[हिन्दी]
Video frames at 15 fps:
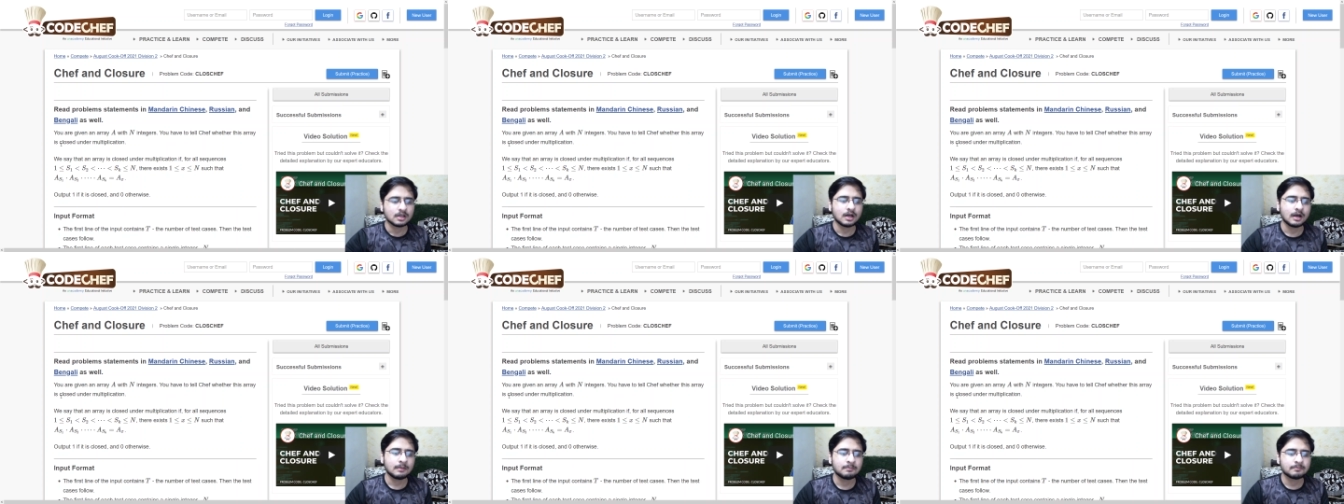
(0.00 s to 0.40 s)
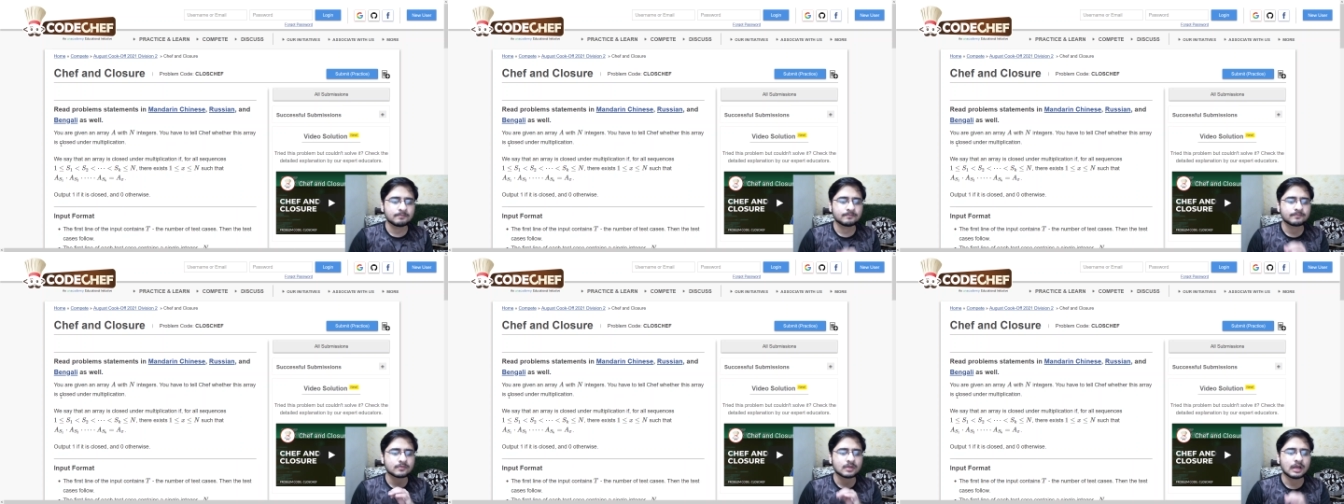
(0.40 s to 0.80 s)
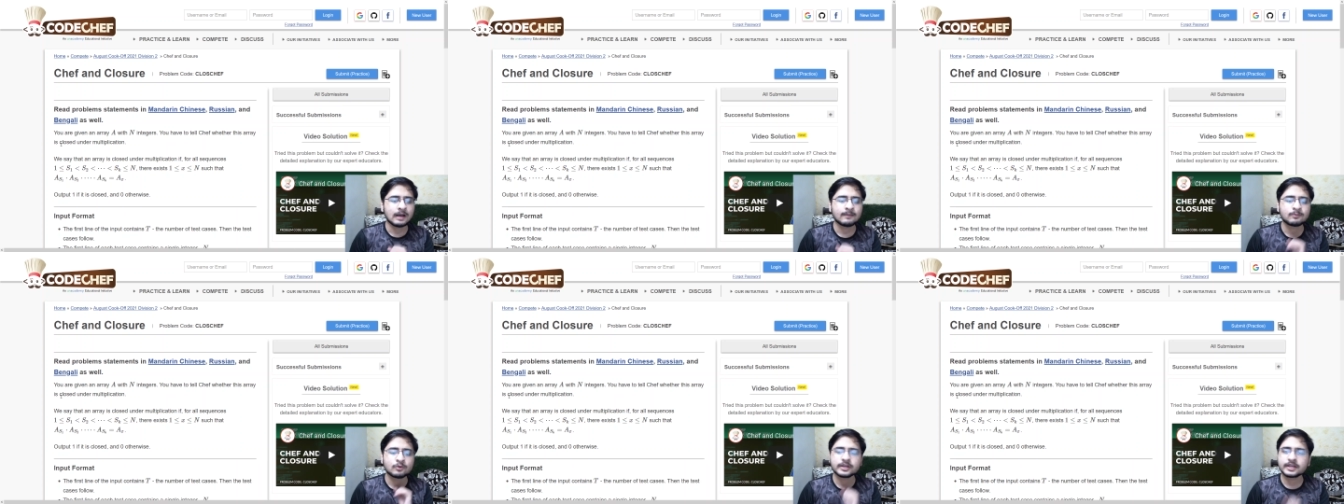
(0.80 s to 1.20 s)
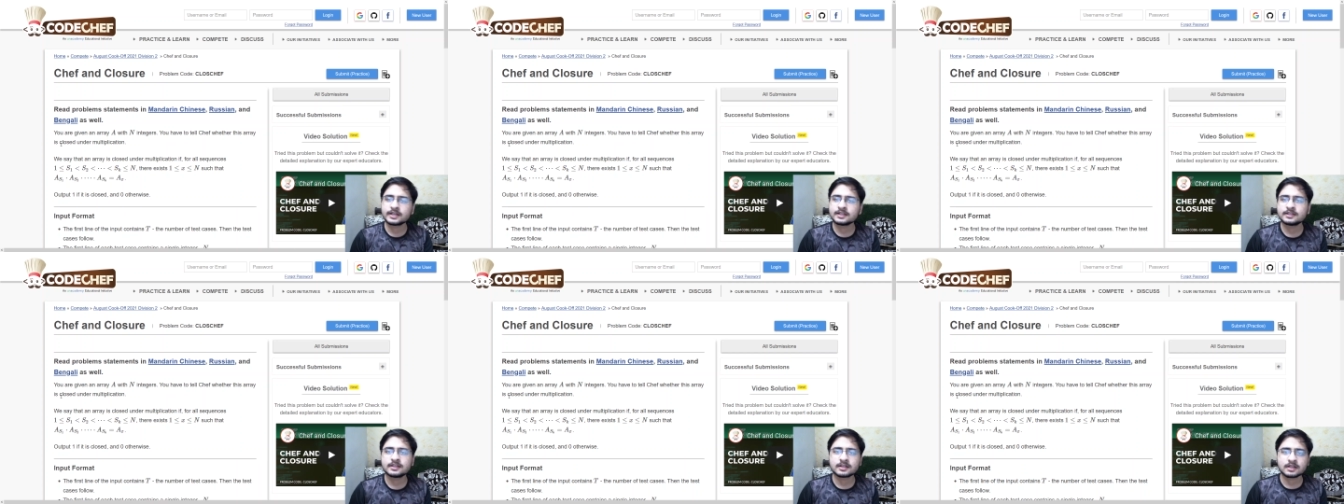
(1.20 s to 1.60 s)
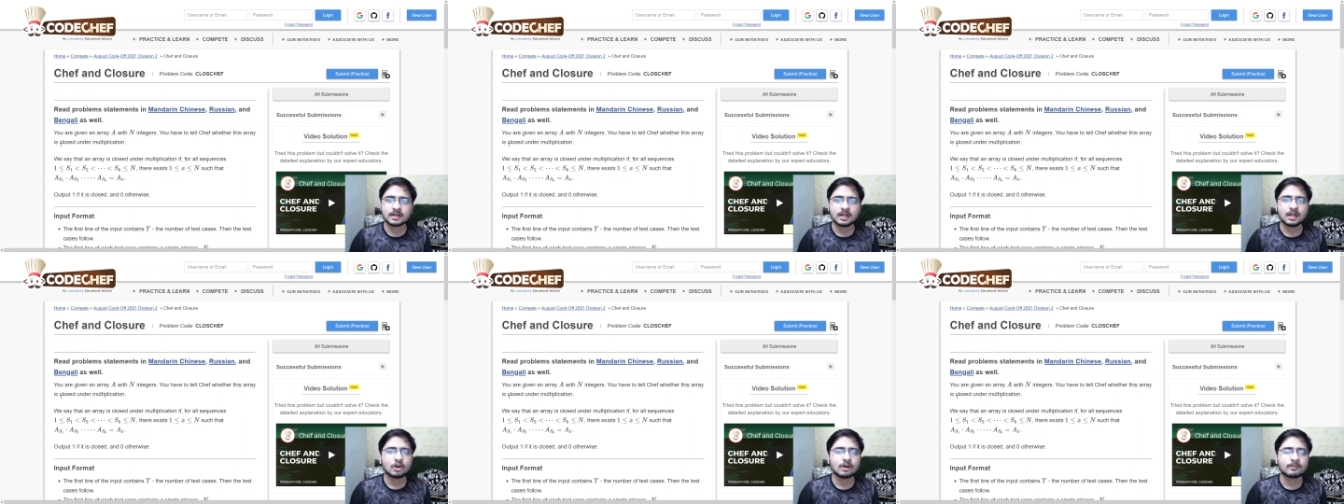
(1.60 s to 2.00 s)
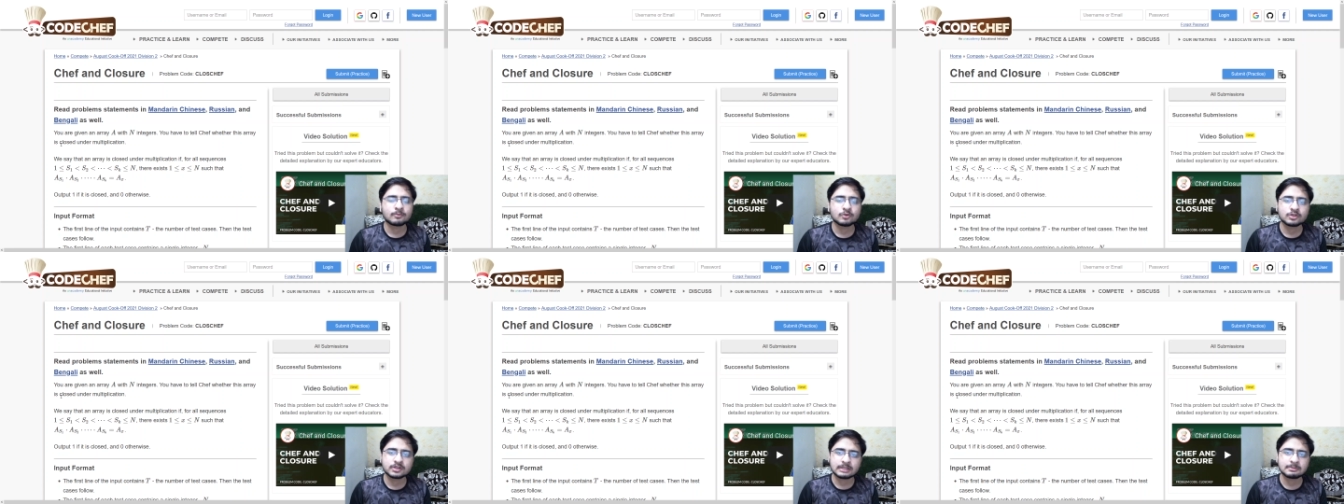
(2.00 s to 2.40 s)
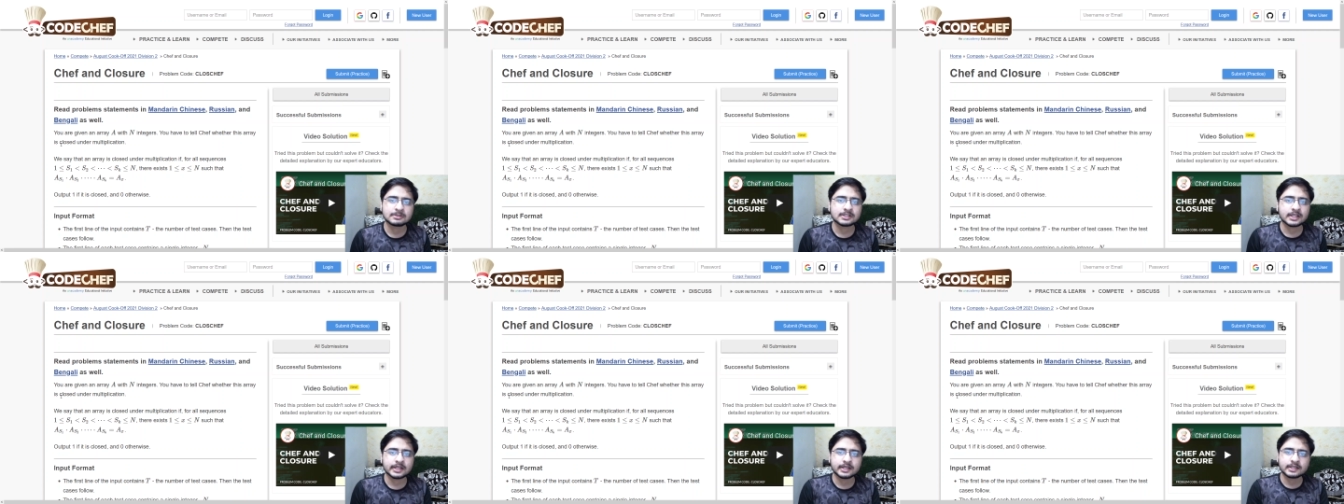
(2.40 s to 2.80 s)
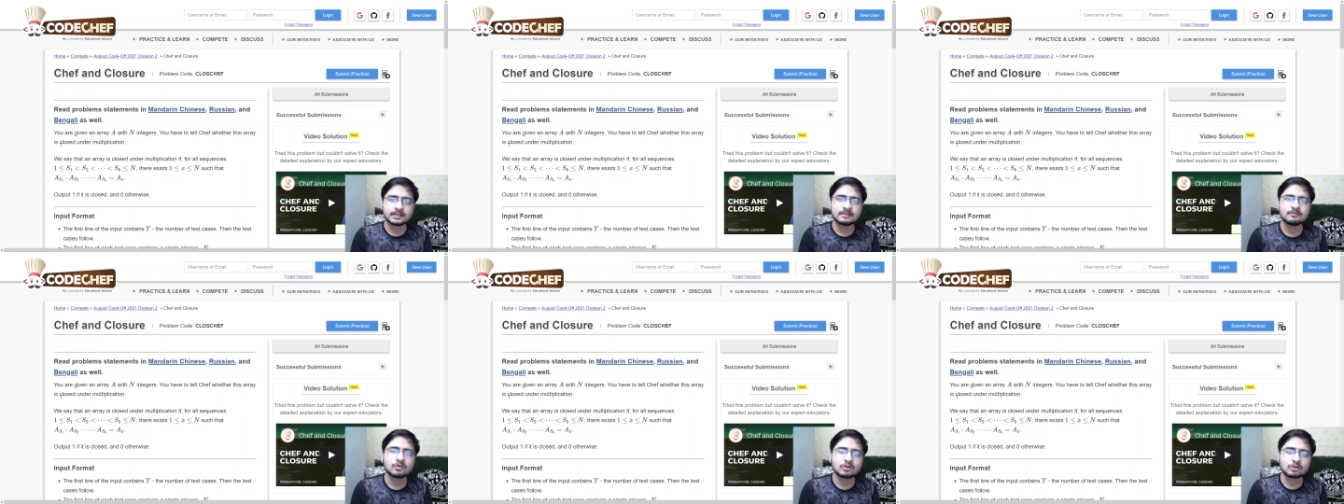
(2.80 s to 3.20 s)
अब आपको एक एरे दे रखा है और आपको इतना ही बताना है कि वो